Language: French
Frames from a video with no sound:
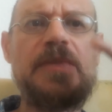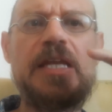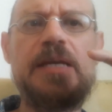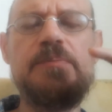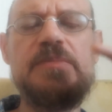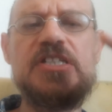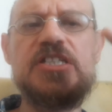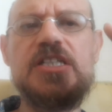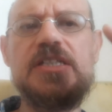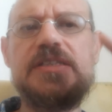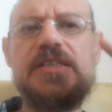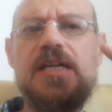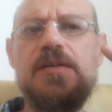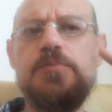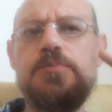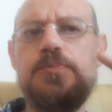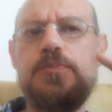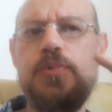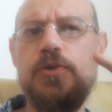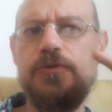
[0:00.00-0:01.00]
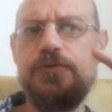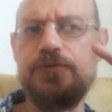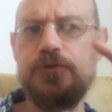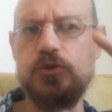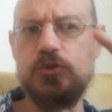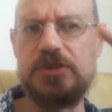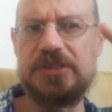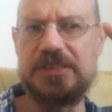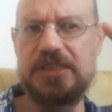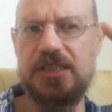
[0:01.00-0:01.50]
Mais j'ai été un peu
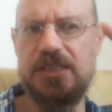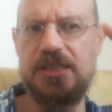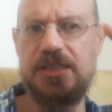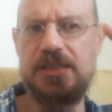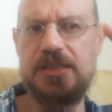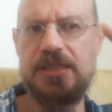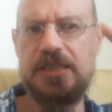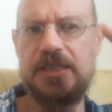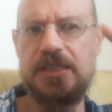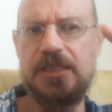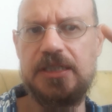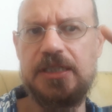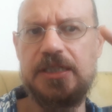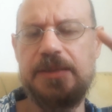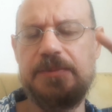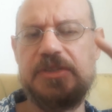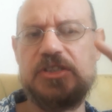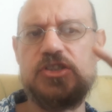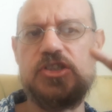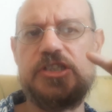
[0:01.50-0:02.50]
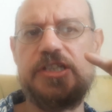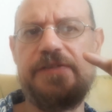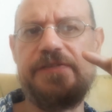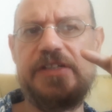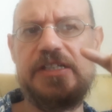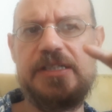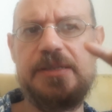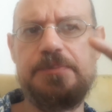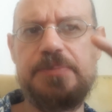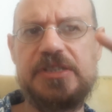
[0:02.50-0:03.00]
frustré parce que
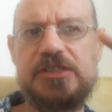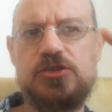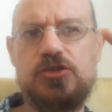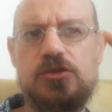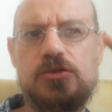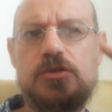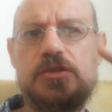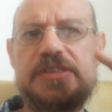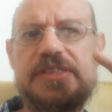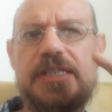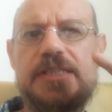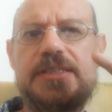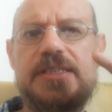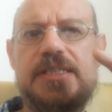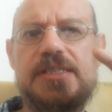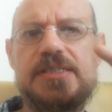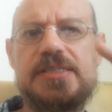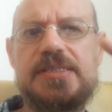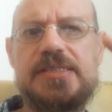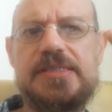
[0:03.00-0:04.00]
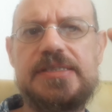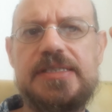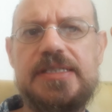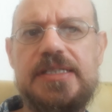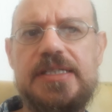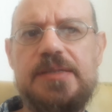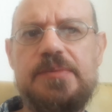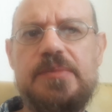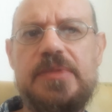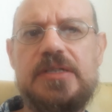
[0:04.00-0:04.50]
j'avais l'impression que certains
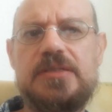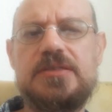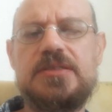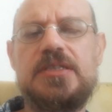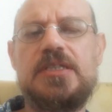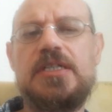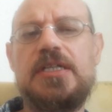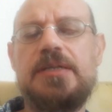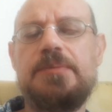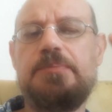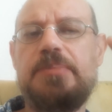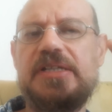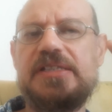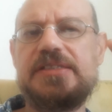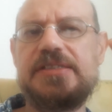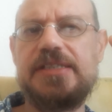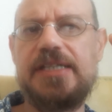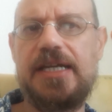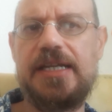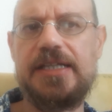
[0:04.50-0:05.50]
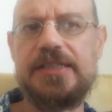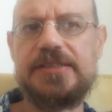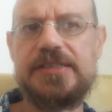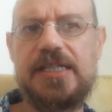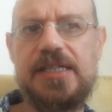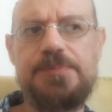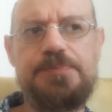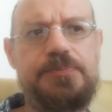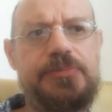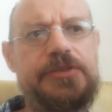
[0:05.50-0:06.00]
éléments passaient à la
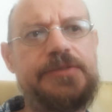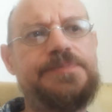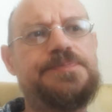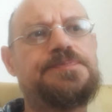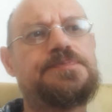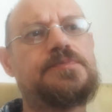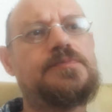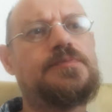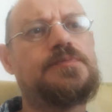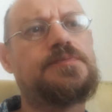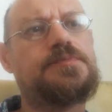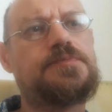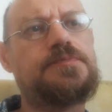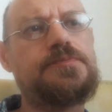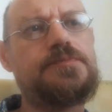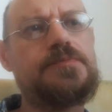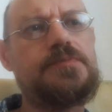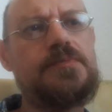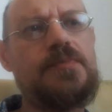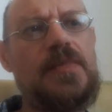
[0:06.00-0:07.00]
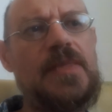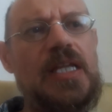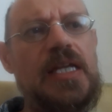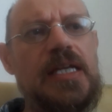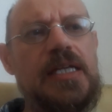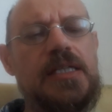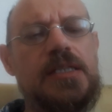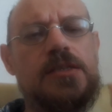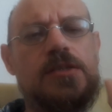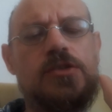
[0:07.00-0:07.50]
trappe
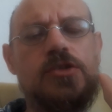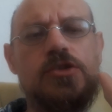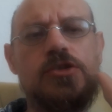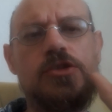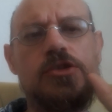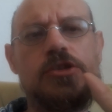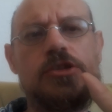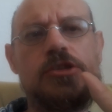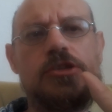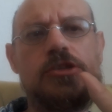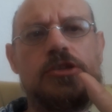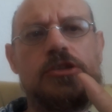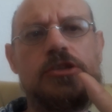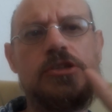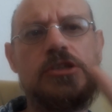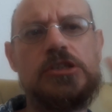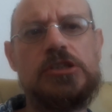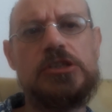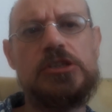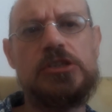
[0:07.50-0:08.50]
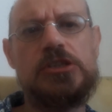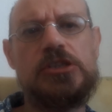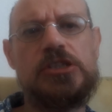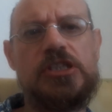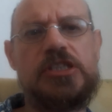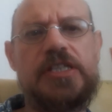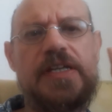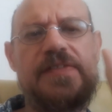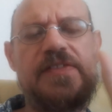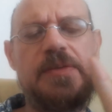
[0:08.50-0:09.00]
et que euh,
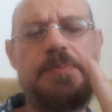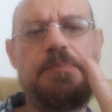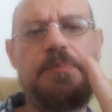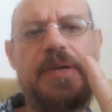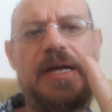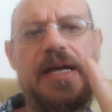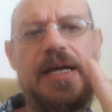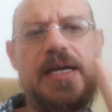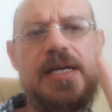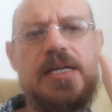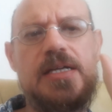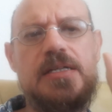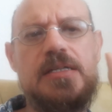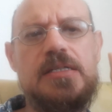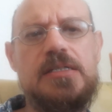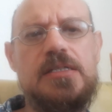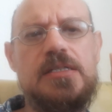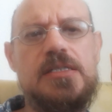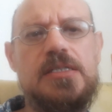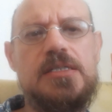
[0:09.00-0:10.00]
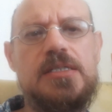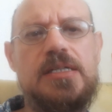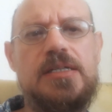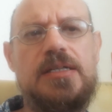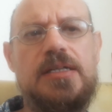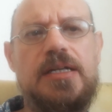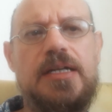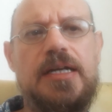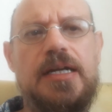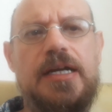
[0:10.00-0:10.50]
j'avais pas
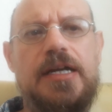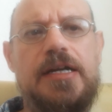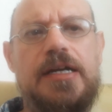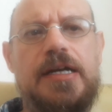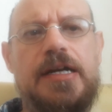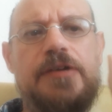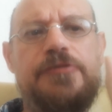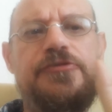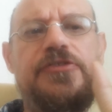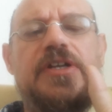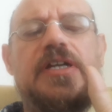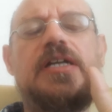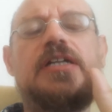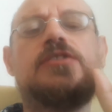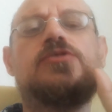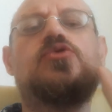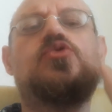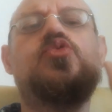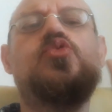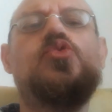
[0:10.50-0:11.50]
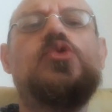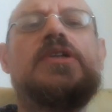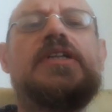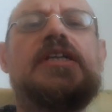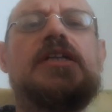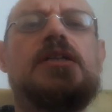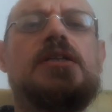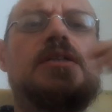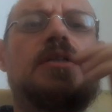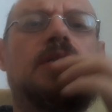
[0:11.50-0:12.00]
euh, à faire à tous
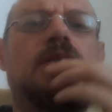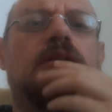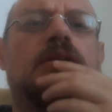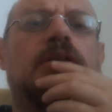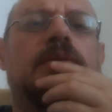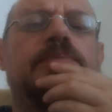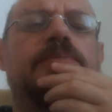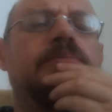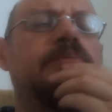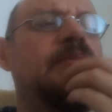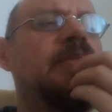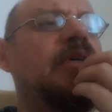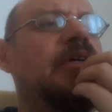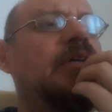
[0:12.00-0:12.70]
les euh,